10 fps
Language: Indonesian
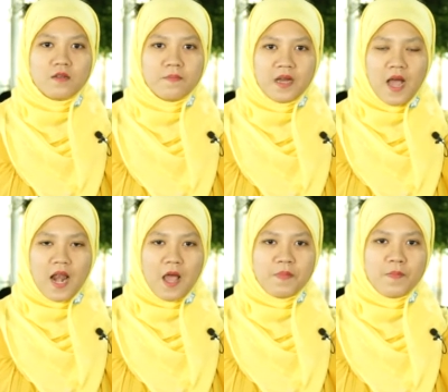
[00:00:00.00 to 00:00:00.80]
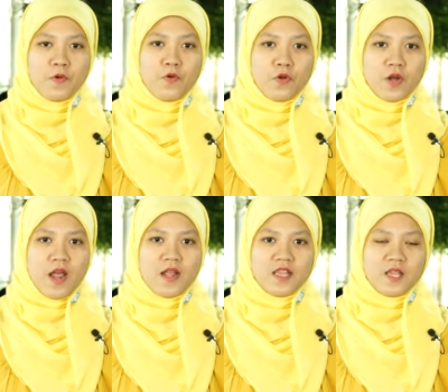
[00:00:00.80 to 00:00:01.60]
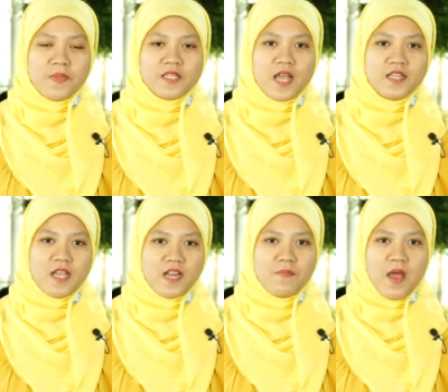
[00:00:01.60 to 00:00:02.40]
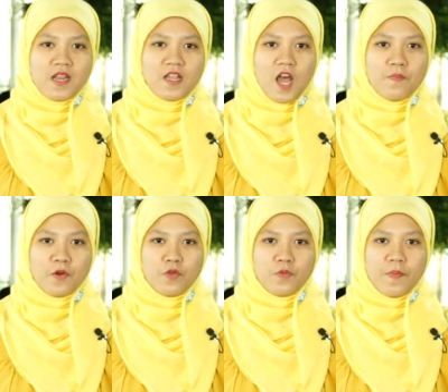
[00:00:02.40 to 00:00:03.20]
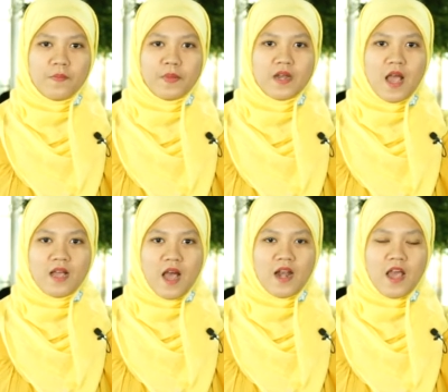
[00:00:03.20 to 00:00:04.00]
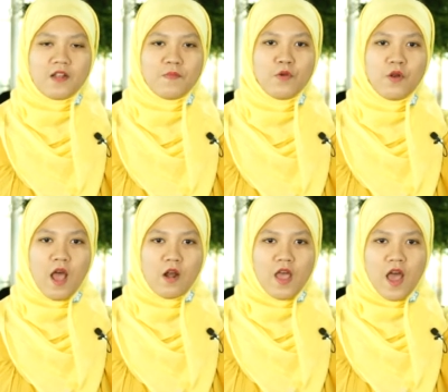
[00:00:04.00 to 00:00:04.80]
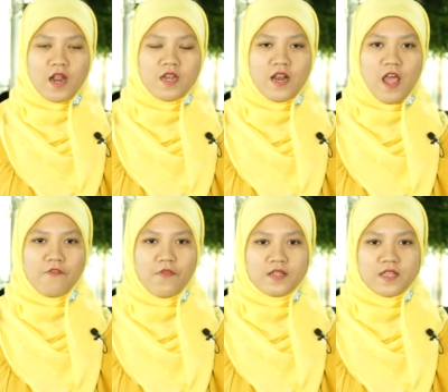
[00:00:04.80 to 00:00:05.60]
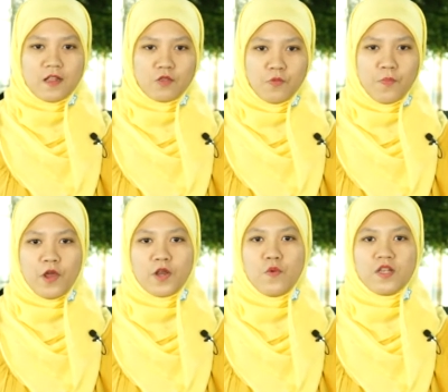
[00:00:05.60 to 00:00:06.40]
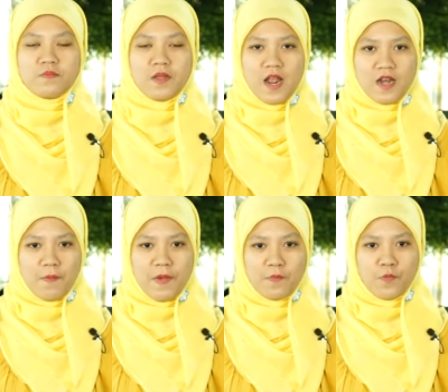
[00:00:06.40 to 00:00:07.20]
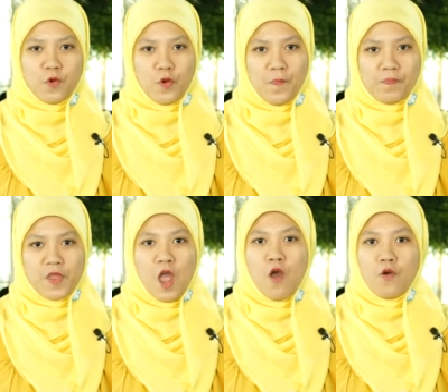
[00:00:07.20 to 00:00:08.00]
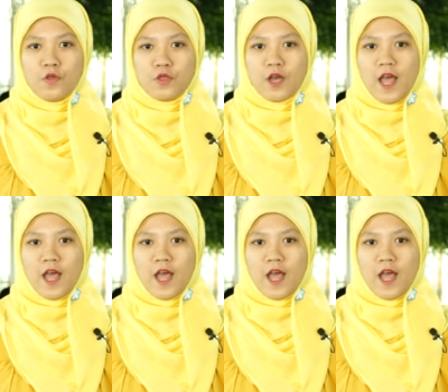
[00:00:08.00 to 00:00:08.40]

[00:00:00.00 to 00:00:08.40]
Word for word: mengalami penurunan tipis saja dibandingkan penutupan perdagangan akhir minggu lalu yang ada di level 1.2980. Untuk